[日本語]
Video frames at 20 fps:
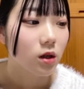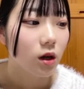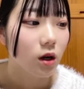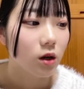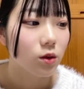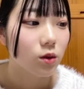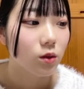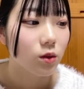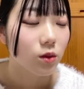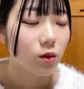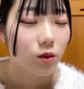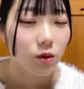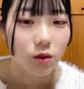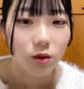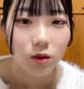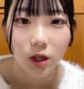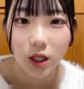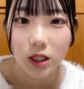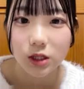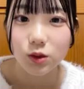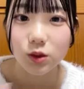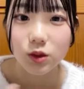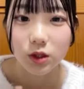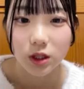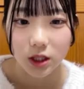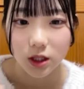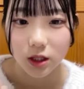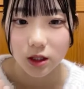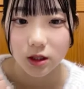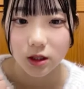あの家族
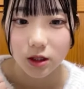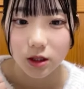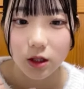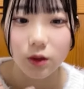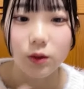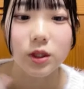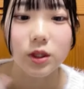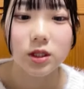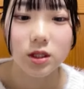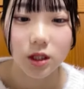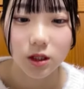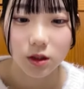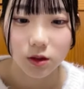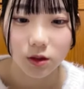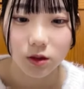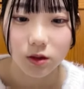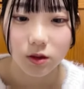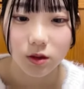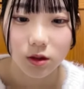に電話したんよ